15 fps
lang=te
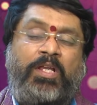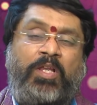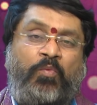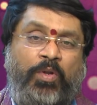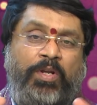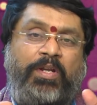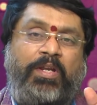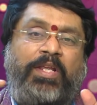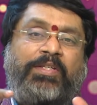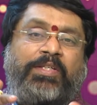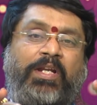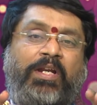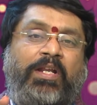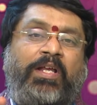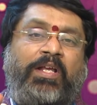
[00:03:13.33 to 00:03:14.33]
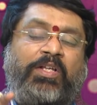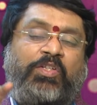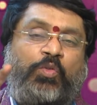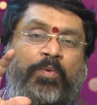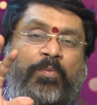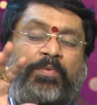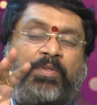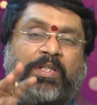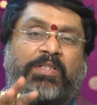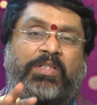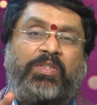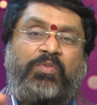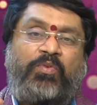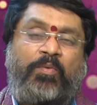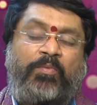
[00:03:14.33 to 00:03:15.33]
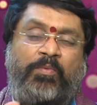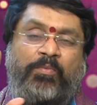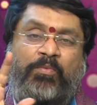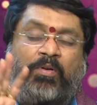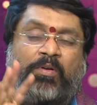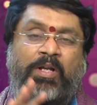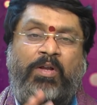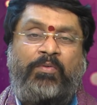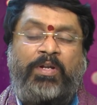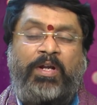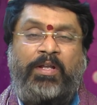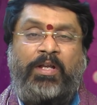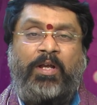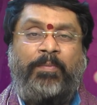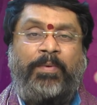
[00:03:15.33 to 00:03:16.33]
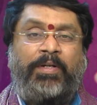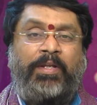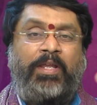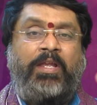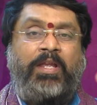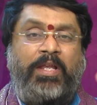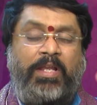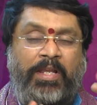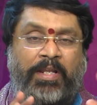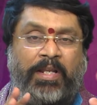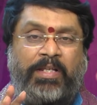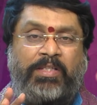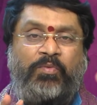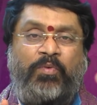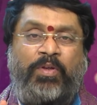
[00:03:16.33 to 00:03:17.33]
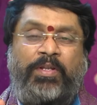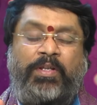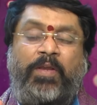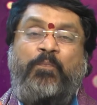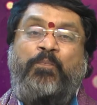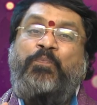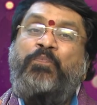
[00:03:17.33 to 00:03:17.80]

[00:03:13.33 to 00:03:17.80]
ఇవన్నీ జరగడానికి సుబ్రహ్మణ్యేశ్వర స్వామి మూలంగా ఉన్నాడు కాబట్టి ఈ రాశి వారికి